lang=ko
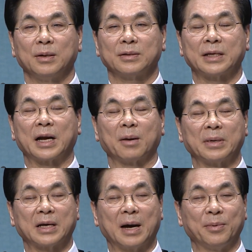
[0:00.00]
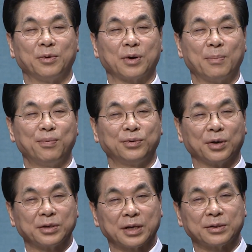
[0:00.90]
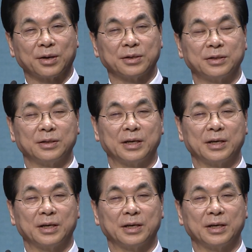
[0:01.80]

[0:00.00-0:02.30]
사다랑 메삭 아벤노가 불똥에서 떨어졌을